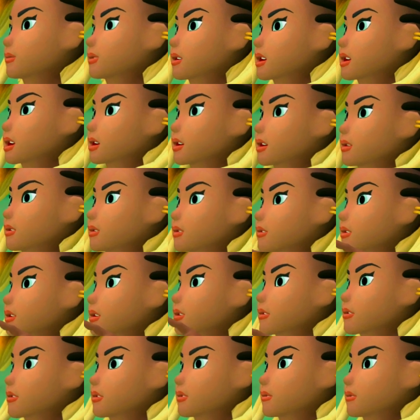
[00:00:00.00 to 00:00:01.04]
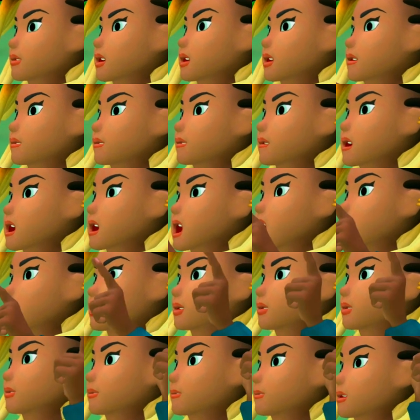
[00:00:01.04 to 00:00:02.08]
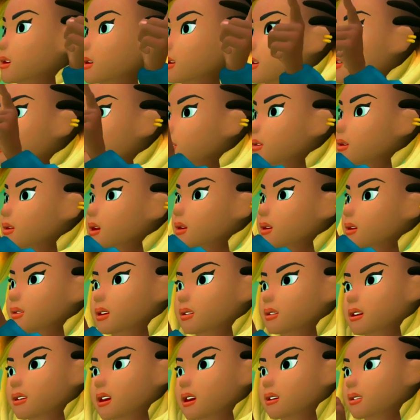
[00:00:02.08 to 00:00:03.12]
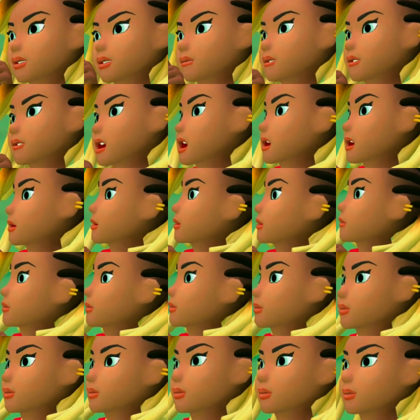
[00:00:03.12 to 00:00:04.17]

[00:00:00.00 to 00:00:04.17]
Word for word: Sie wird an einer Stelle stehen, wo sie eigentlich nicht stehen darf.